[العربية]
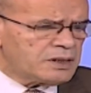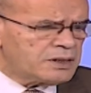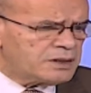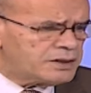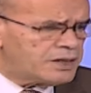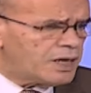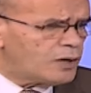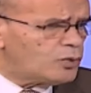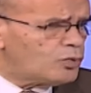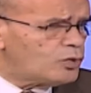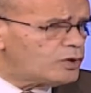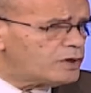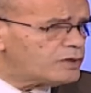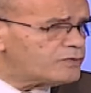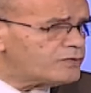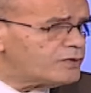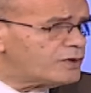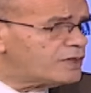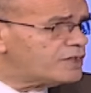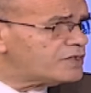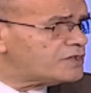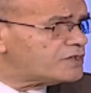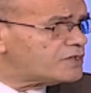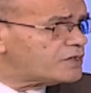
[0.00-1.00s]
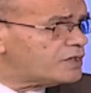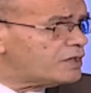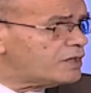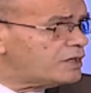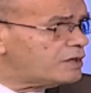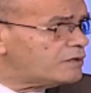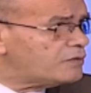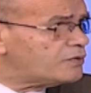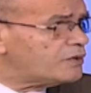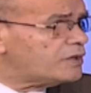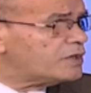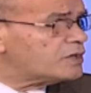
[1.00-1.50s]
دولة
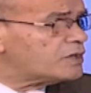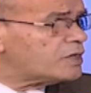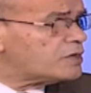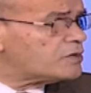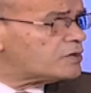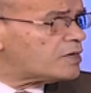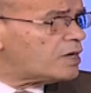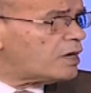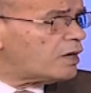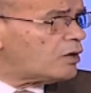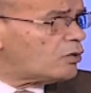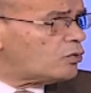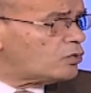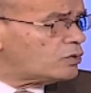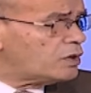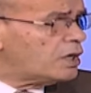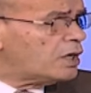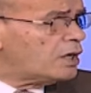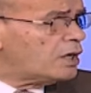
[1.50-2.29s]
فلسطين في تصاعد